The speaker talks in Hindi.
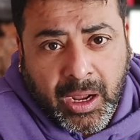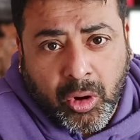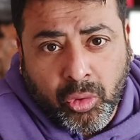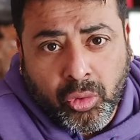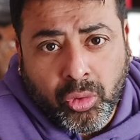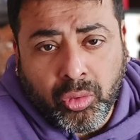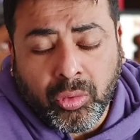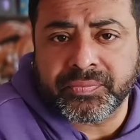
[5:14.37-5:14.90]

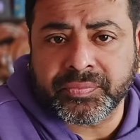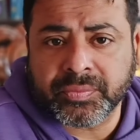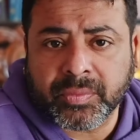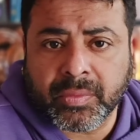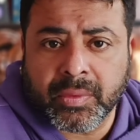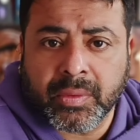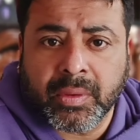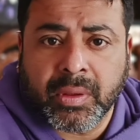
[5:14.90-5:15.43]
राहु
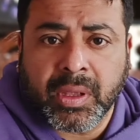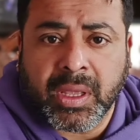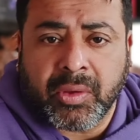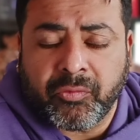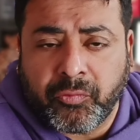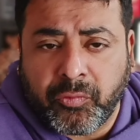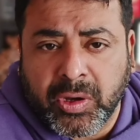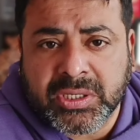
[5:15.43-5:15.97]

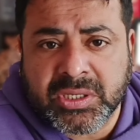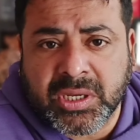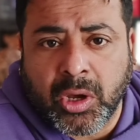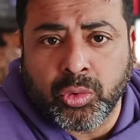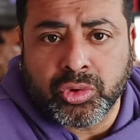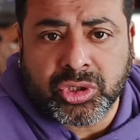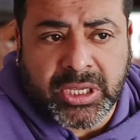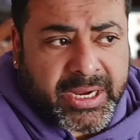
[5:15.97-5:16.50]

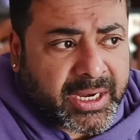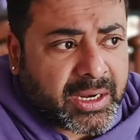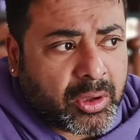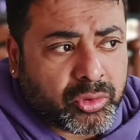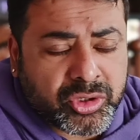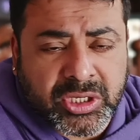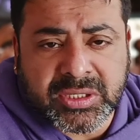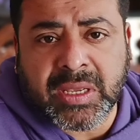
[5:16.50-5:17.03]
फर्स्ट हाउस
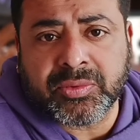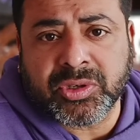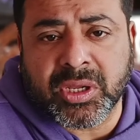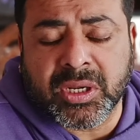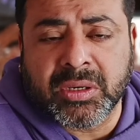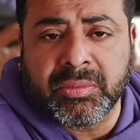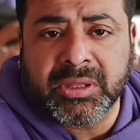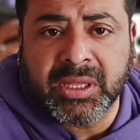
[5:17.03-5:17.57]
सेकंड हाउस जैसे आप
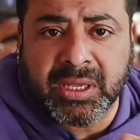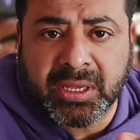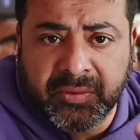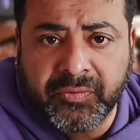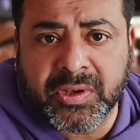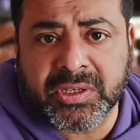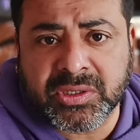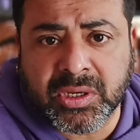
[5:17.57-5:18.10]
स्क्रीन में
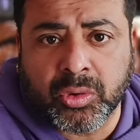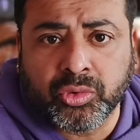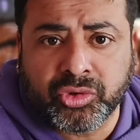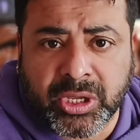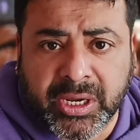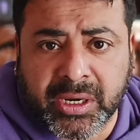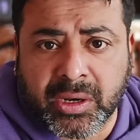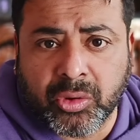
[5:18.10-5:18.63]
देख रहे हैं फर्स्ट
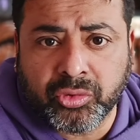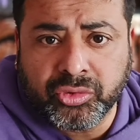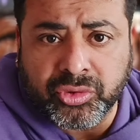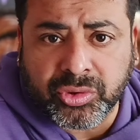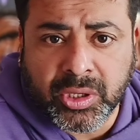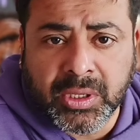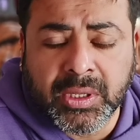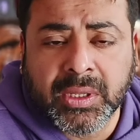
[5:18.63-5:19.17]
हाउस सेकंड
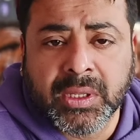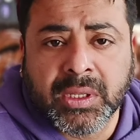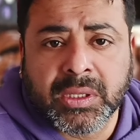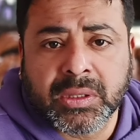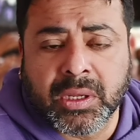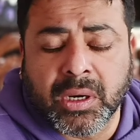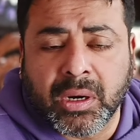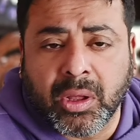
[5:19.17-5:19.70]
हाउस
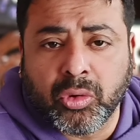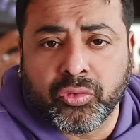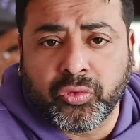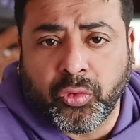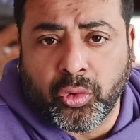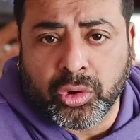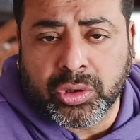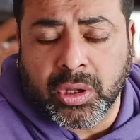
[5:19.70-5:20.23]
थर्ड
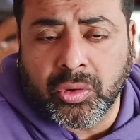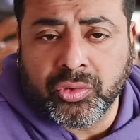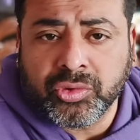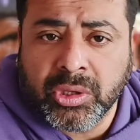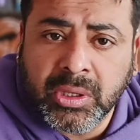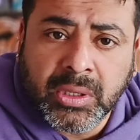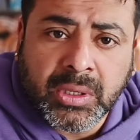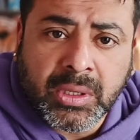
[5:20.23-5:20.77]
हाउस फोर्थ
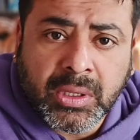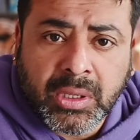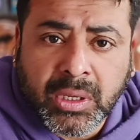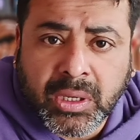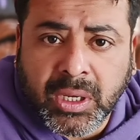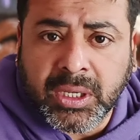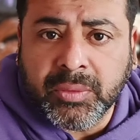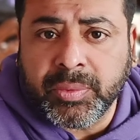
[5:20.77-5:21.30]
हाउस
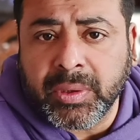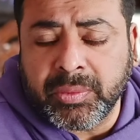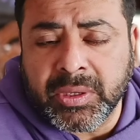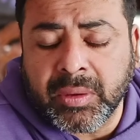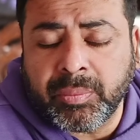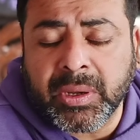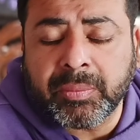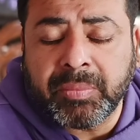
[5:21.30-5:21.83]
कहीं पे
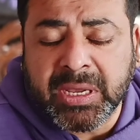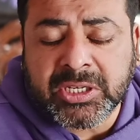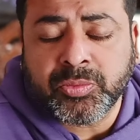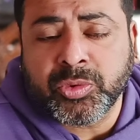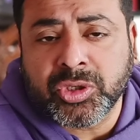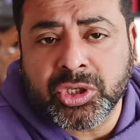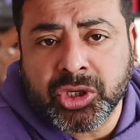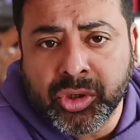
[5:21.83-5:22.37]
भी है पर
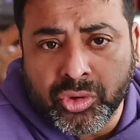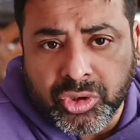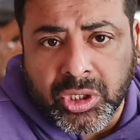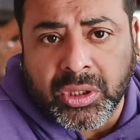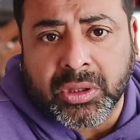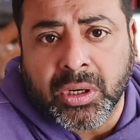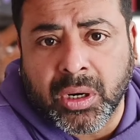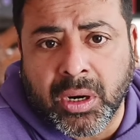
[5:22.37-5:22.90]
बेस्ट पोजीशन
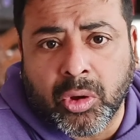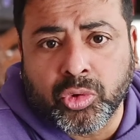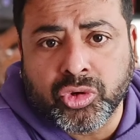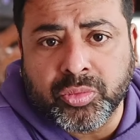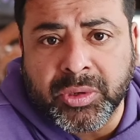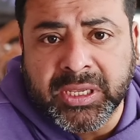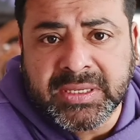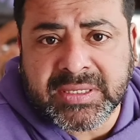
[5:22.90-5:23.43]
उसकी थर्ड
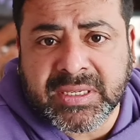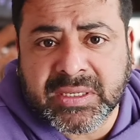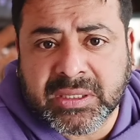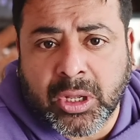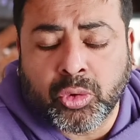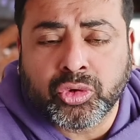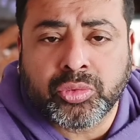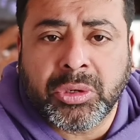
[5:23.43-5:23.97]
हाउस में
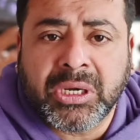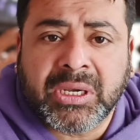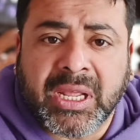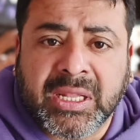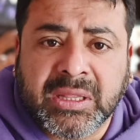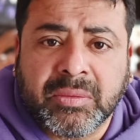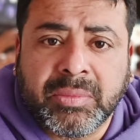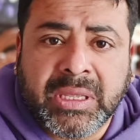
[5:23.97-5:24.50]
सिक्स हाउस
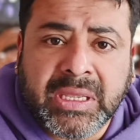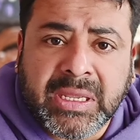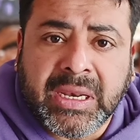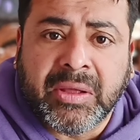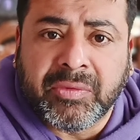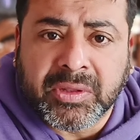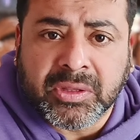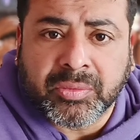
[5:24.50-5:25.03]
में टेंथ में
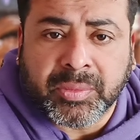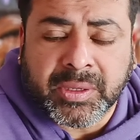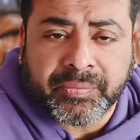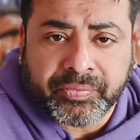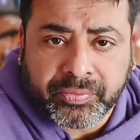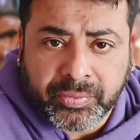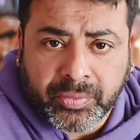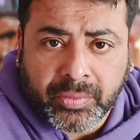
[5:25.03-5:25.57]
इलेवेंथ
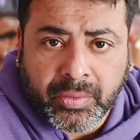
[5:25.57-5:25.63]
में